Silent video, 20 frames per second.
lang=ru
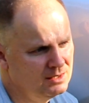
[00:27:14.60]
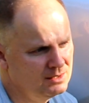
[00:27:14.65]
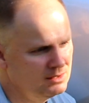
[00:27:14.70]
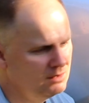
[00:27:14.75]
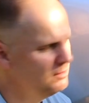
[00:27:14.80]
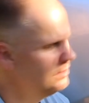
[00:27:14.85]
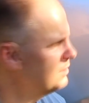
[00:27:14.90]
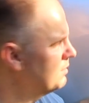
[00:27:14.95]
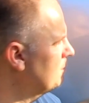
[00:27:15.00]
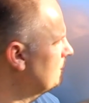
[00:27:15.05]
В
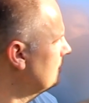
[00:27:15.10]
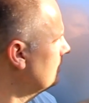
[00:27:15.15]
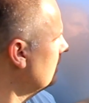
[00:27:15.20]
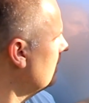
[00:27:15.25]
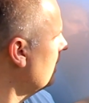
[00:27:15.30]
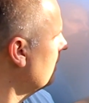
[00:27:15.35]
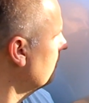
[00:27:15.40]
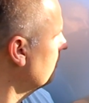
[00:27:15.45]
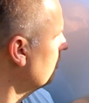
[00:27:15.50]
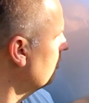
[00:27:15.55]
зависимости,
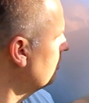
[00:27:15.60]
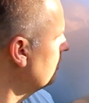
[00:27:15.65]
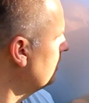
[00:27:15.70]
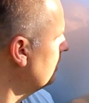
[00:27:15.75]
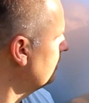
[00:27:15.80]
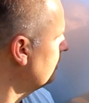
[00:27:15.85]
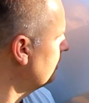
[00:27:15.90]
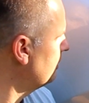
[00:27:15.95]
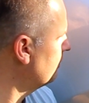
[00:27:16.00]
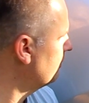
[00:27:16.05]
как вы
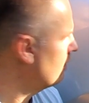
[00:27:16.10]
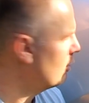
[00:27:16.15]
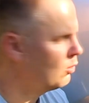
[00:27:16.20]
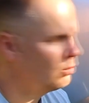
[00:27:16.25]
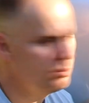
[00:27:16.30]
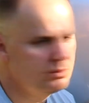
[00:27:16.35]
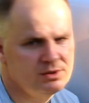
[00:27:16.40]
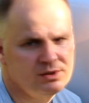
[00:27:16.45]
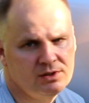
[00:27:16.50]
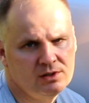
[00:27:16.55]
и в
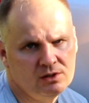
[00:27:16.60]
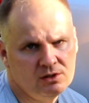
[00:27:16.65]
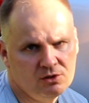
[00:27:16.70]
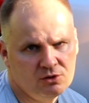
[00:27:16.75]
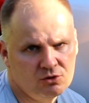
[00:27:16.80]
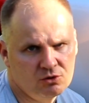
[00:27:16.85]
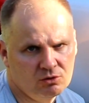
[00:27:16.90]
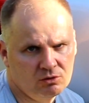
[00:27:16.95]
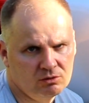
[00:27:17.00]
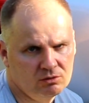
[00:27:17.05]
каком стиле
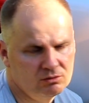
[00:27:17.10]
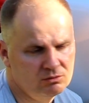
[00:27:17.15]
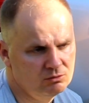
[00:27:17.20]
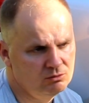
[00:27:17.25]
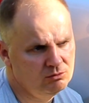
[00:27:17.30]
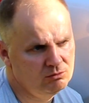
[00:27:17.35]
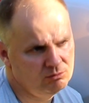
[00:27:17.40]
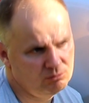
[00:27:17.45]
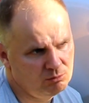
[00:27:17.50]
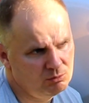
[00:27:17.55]
еще.
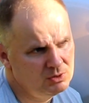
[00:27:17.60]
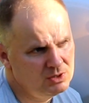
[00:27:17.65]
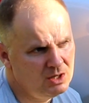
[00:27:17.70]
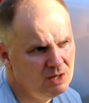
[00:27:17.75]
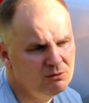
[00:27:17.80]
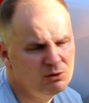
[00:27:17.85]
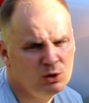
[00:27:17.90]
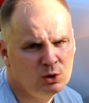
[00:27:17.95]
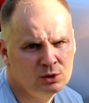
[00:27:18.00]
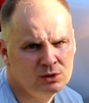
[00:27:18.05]
Ну, у
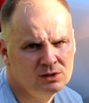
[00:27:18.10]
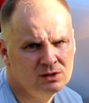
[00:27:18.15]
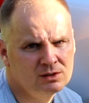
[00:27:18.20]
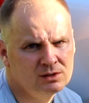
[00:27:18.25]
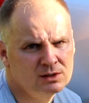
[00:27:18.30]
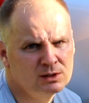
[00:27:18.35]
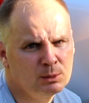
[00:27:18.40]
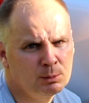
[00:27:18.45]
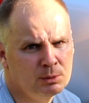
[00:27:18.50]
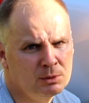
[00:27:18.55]
меня выходило
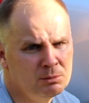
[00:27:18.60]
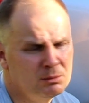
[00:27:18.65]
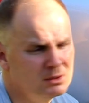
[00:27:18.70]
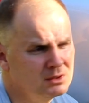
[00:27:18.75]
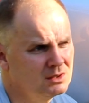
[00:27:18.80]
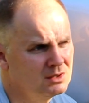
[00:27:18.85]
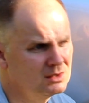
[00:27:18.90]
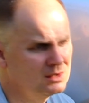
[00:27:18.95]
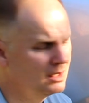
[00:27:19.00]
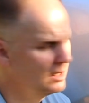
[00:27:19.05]
где-то
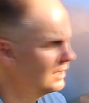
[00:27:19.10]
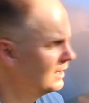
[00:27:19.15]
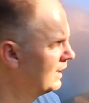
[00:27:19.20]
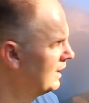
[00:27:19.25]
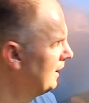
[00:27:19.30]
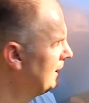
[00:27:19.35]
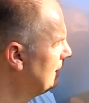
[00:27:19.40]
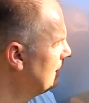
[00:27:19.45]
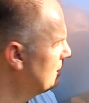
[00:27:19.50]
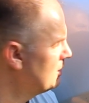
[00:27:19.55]
примерно так.
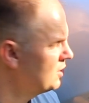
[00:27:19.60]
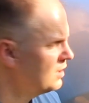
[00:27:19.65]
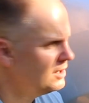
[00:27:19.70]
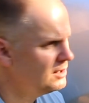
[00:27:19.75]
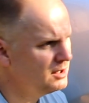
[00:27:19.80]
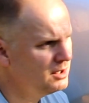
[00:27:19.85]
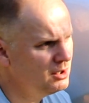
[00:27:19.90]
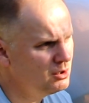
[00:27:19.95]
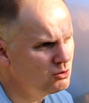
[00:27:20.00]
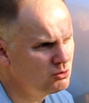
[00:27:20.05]

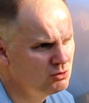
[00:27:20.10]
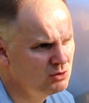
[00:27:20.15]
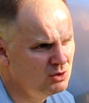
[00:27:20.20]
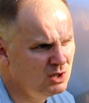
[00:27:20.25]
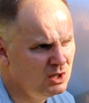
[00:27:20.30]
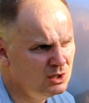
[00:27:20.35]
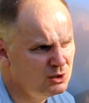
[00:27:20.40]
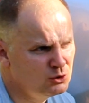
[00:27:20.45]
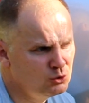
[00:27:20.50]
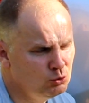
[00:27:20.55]
Сейчас езжу на
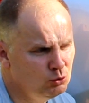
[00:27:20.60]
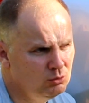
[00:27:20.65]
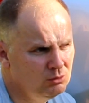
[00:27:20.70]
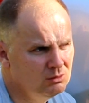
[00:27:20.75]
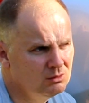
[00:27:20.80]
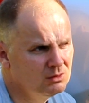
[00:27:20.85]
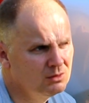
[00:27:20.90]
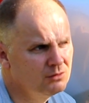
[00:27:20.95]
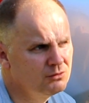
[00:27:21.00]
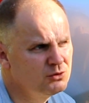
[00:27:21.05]

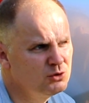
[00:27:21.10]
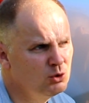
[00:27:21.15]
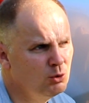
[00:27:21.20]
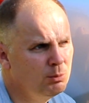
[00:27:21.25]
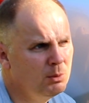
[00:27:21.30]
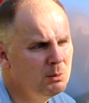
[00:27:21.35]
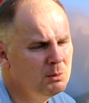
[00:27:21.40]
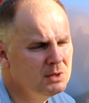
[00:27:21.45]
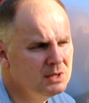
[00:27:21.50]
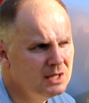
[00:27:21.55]
газу, все
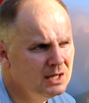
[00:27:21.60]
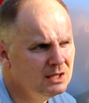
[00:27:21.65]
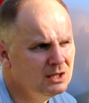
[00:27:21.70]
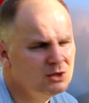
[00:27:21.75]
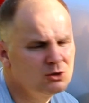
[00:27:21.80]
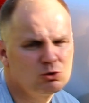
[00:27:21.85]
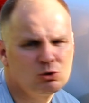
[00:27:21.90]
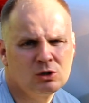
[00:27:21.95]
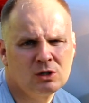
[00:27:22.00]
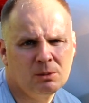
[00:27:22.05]

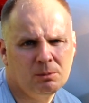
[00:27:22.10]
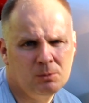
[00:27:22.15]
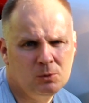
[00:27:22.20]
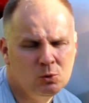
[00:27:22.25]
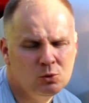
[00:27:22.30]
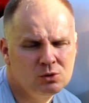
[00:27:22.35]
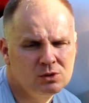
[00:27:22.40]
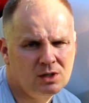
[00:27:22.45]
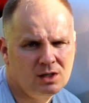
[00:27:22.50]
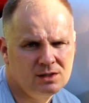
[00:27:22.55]
поменялось, только
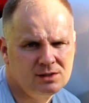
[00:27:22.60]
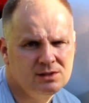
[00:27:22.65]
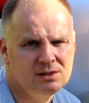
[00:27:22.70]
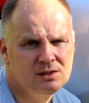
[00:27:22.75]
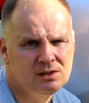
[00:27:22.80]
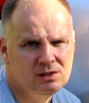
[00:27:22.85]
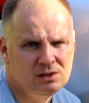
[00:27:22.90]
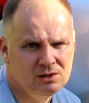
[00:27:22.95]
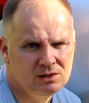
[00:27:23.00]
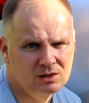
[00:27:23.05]
плюс 1
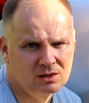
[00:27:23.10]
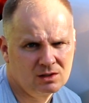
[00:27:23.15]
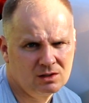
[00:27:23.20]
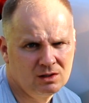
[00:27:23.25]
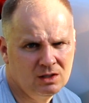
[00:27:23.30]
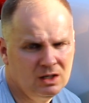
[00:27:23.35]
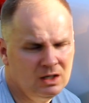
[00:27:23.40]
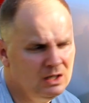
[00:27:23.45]
литр.